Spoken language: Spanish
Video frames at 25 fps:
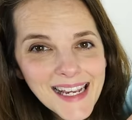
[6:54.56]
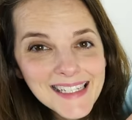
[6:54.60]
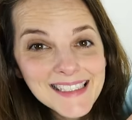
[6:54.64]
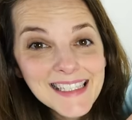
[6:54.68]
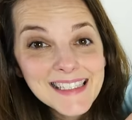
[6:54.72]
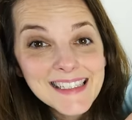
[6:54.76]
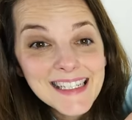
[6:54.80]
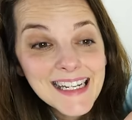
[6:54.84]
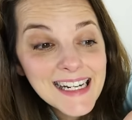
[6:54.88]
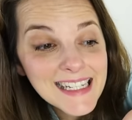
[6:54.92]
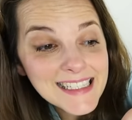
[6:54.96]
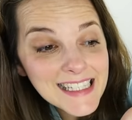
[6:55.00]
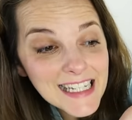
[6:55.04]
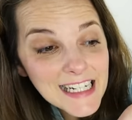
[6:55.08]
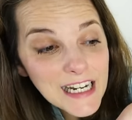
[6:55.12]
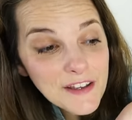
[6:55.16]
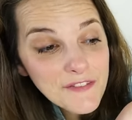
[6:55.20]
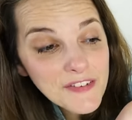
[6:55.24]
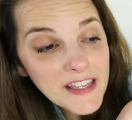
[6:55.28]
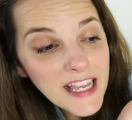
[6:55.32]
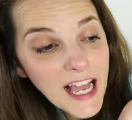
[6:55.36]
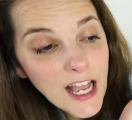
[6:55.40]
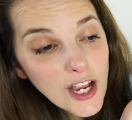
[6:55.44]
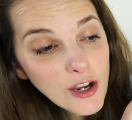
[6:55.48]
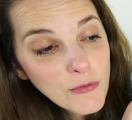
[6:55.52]
Esta tarjeta
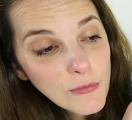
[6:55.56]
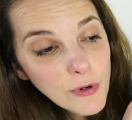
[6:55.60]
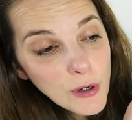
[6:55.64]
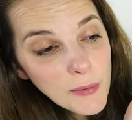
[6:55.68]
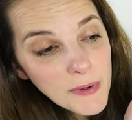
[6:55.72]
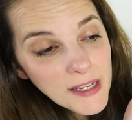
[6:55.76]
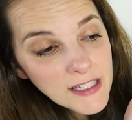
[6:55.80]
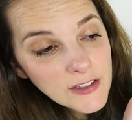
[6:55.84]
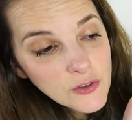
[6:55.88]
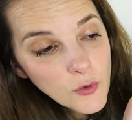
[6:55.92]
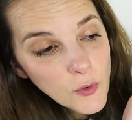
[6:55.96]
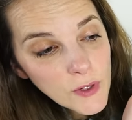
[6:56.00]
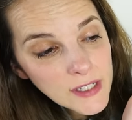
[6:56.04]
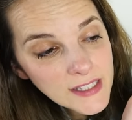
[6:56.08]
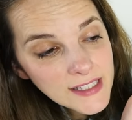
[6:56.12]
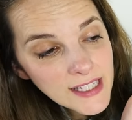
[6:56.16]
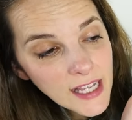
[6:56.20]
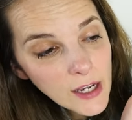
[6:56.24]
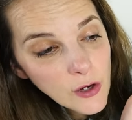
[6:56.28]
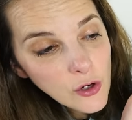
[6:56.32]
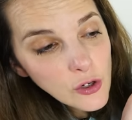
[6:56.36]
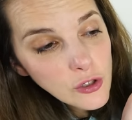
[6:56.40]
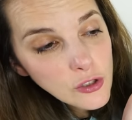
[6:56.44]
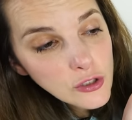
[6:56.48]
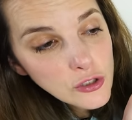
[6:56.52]
gráfica, como veis,
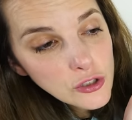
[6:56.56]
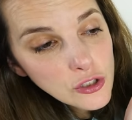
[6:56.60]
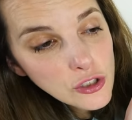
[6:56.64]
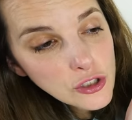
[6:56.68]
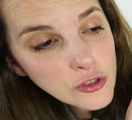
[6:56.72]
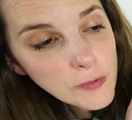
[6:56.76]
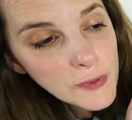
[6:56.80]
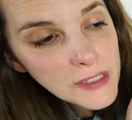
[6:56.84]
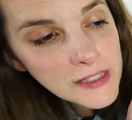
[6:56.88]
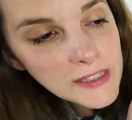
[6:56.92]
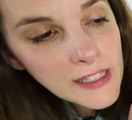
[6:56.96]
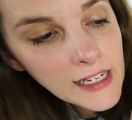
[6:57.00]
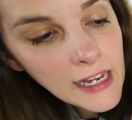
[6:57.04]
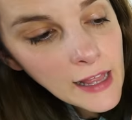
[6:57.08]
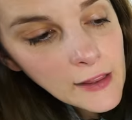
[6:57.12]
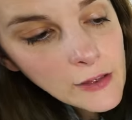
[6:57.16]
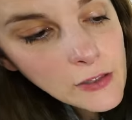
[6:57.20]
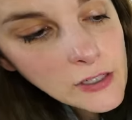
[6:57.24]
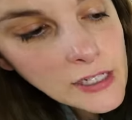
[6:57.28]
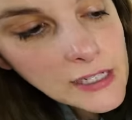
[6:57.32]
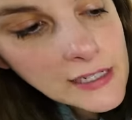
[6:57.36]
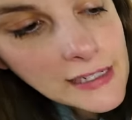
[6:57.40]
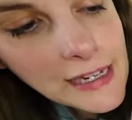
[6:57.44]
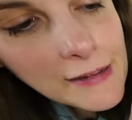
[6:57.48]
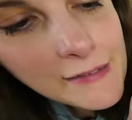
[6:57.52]
cuenta con dos
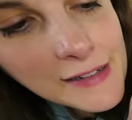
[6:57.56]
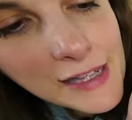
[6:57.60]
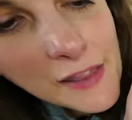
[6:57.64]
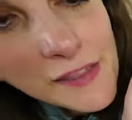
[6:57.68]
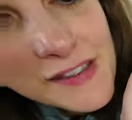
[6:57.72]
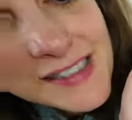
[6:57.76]
ventiladores. La verdad